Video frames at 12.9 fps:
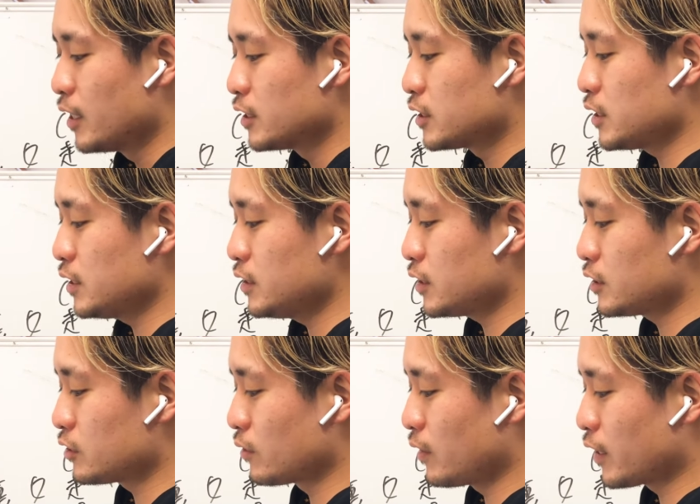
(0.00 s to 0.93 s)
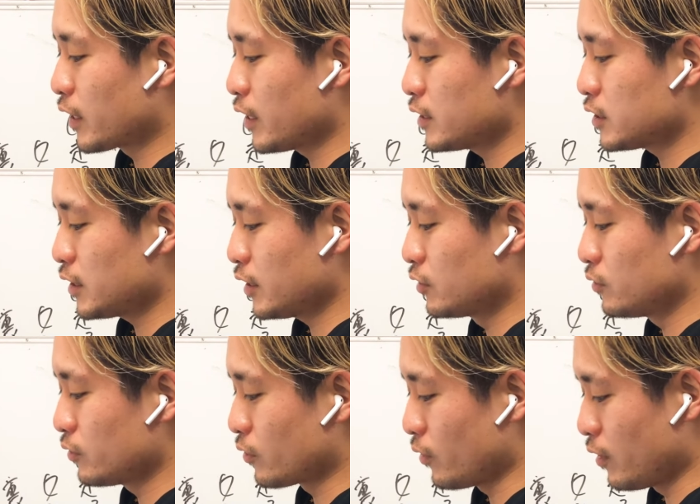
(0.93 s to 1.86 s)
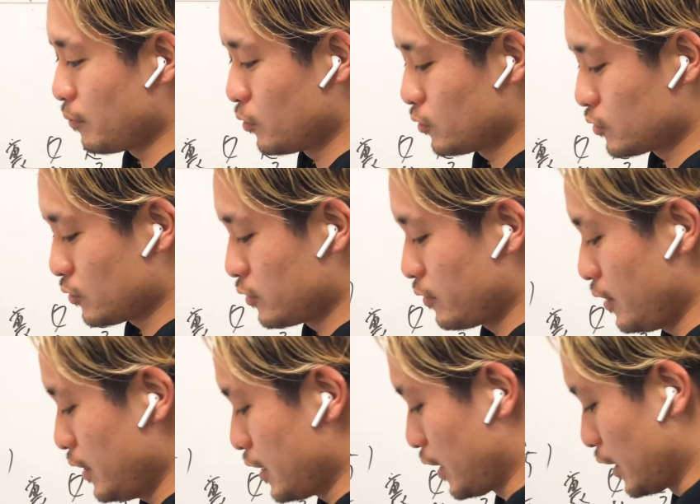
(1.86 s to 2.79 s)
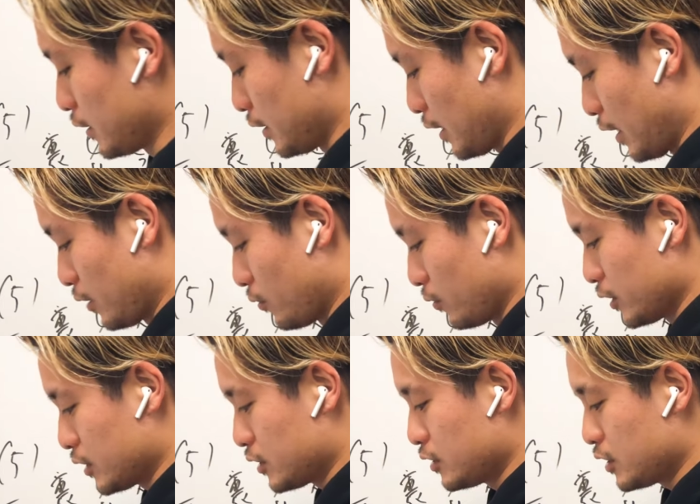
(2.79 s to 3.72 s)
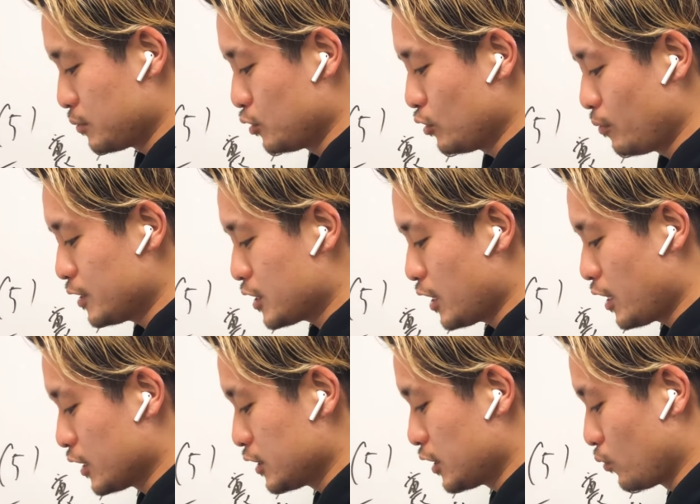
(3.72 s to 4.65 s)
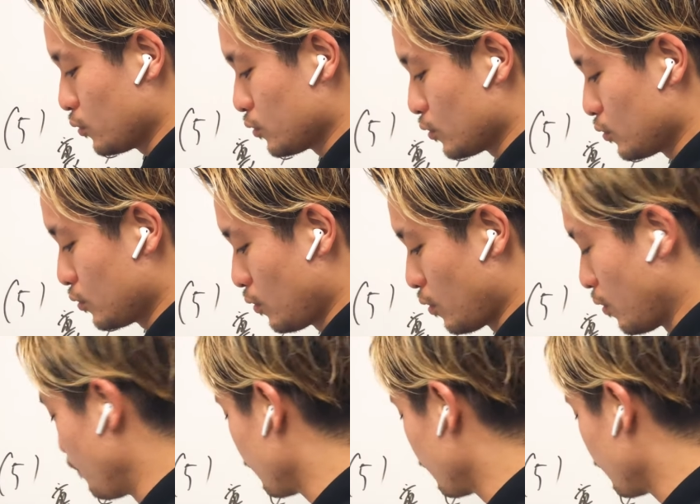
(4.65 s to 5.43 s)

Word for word: 真実とは決して空虚な妄想ではなかった。ここです。自分の間違いを恥じたことと、